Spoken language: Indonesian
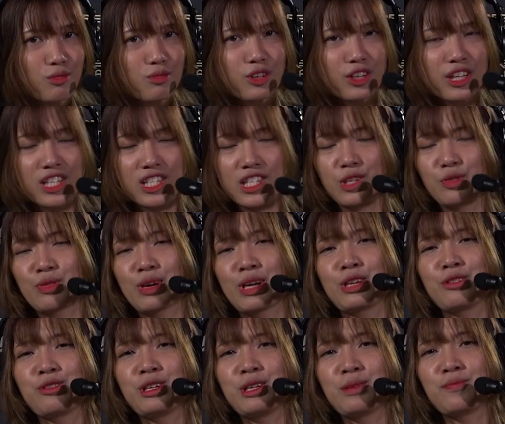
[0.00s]
mungkin si
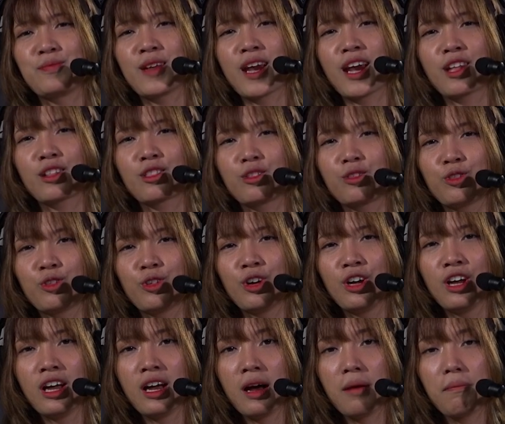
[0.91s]
Wahyu Dipnya itu
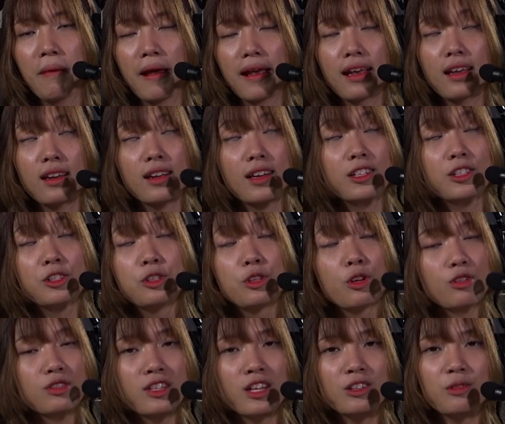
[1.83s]
pengen
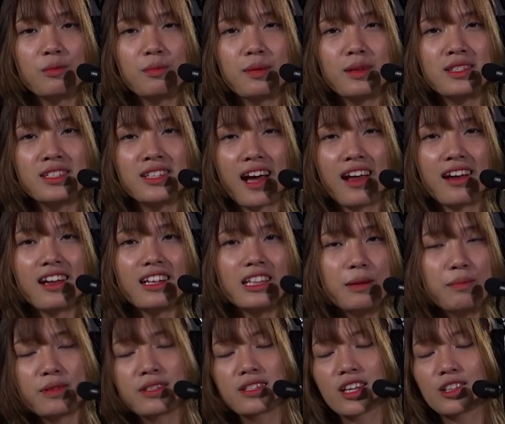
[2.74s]
ngejok atau bercanda
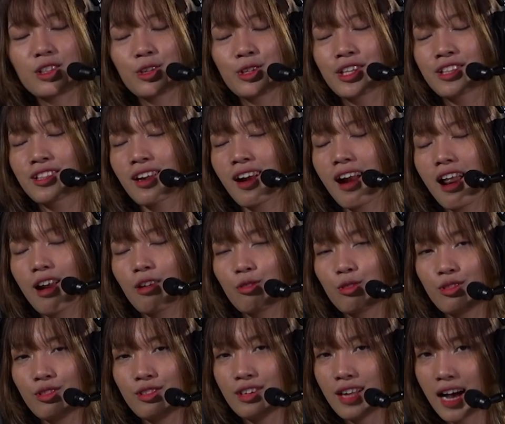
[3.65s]
tapi jatuhnya
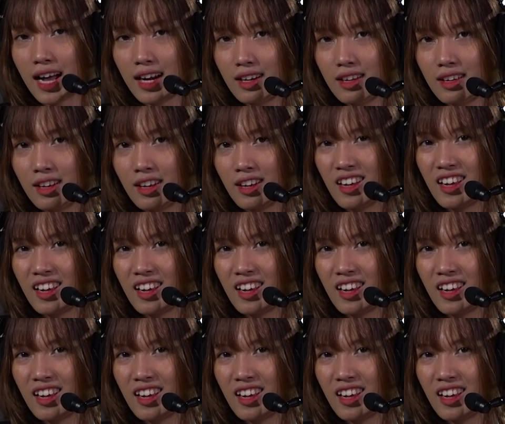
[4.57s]
terlalu dark